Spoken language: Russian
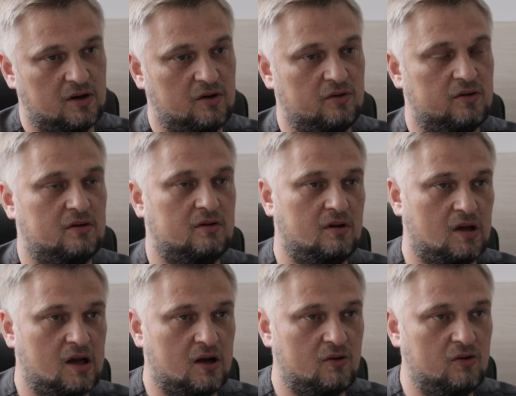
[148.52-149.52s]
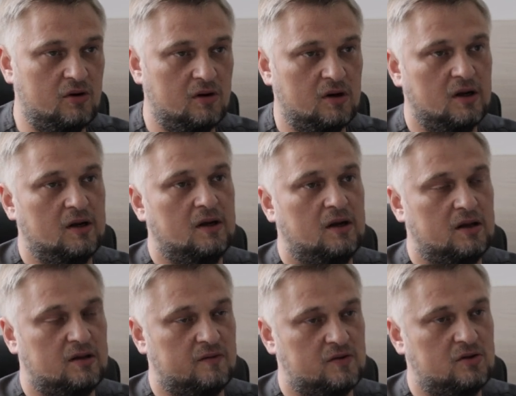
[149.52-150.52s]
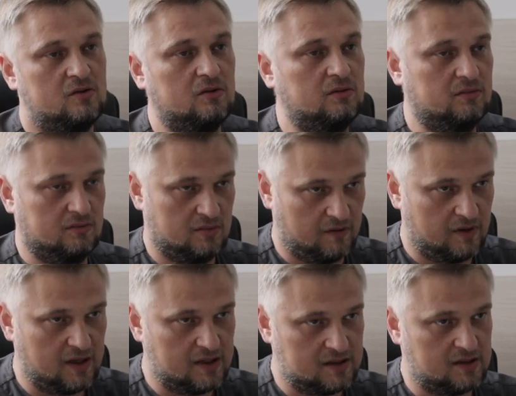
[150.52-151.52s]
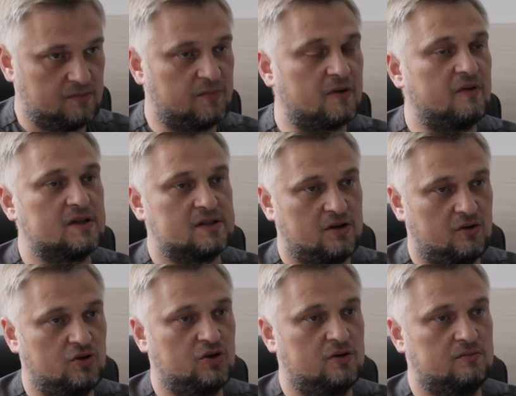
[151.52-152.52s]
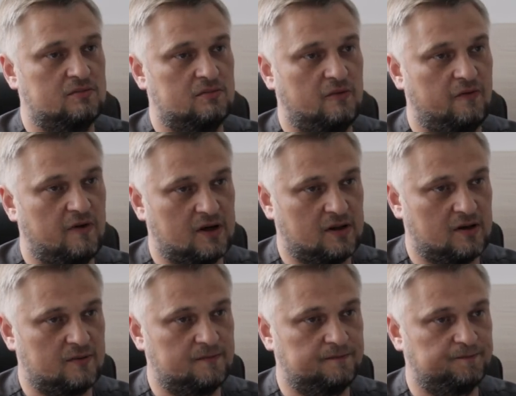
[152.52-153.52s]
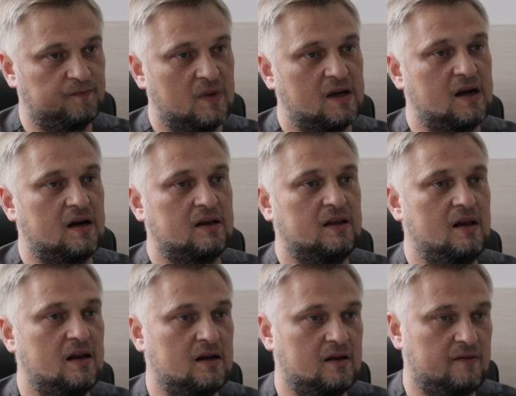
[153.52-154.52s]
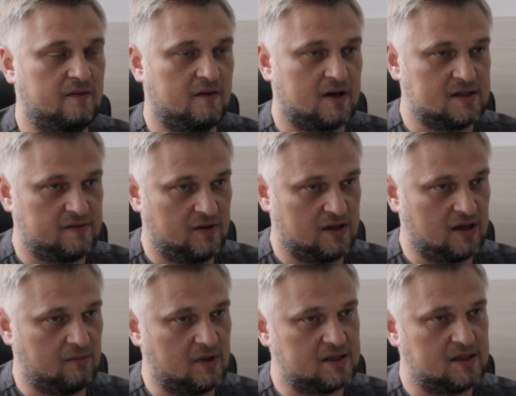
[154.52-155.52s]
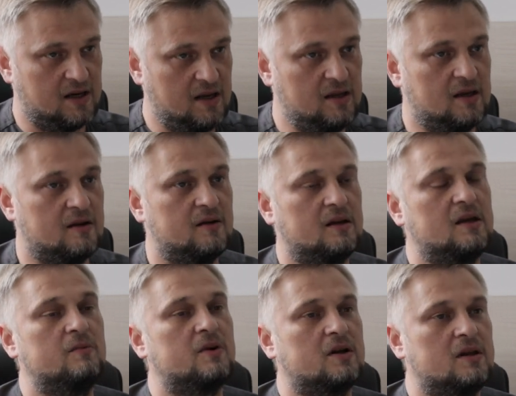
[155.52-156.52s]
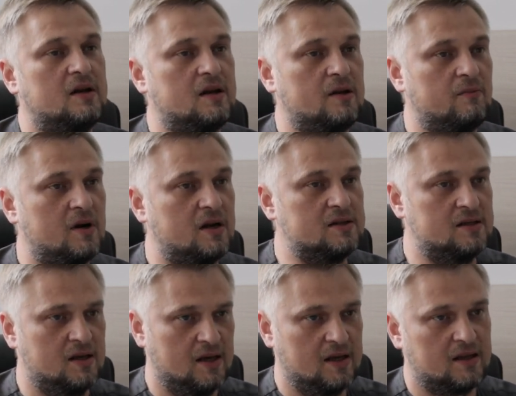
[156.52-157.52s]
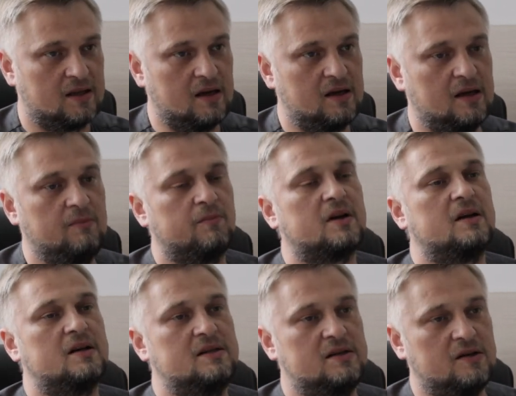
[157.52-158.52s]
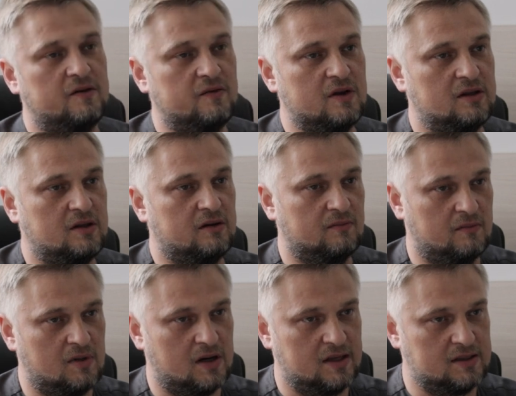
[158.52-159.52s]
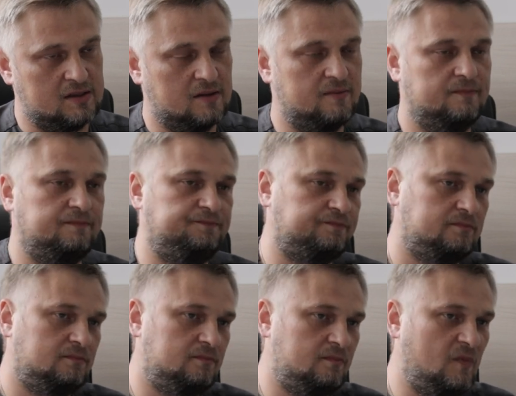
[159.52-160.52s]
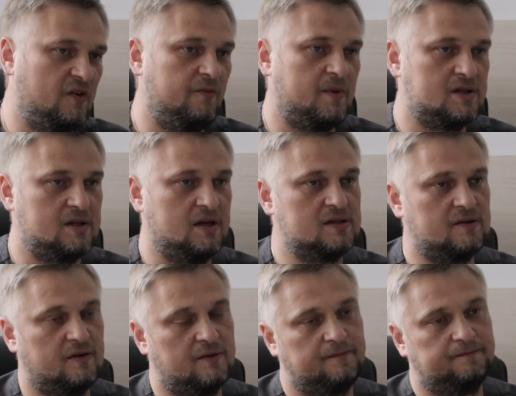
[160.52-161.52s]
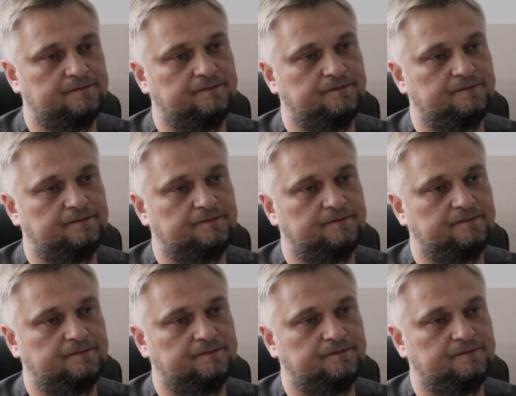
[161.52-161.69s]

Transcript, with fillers: э, алкоголь, это все является провоцирующим фактором. Как для развития обострения геморроидальной болезни, так и прогрессирования этой болезни а, впоследствии.